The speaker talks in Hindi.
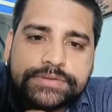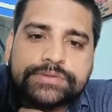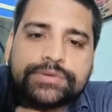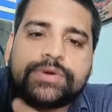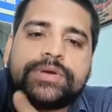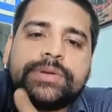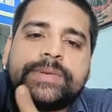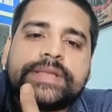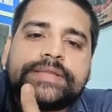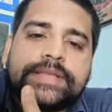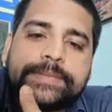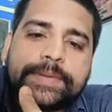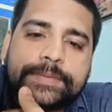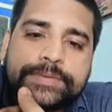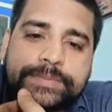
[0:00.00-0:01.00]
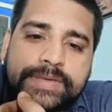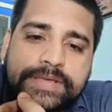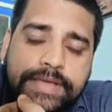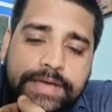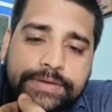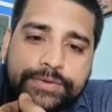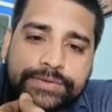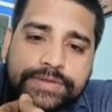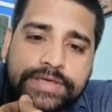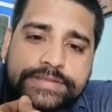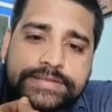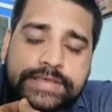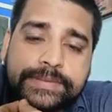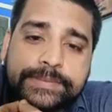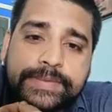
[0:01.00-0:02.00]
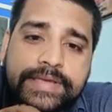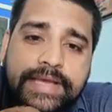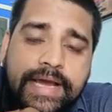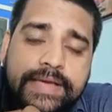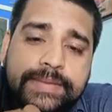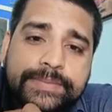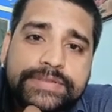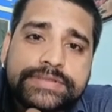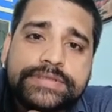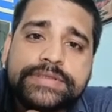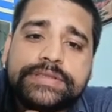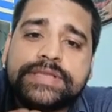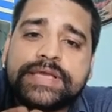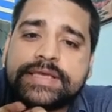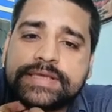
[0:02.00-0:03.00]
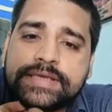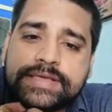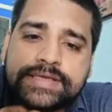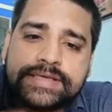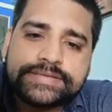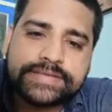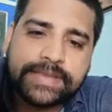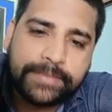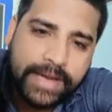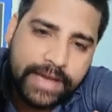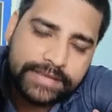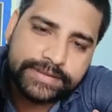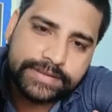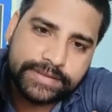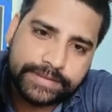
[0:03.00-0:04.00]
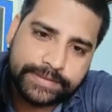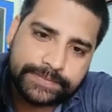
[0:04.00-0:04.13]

कोनो बात ना बाबू मजाक होके भी चाहिए मजाक मस्ती देखिए ये समाज है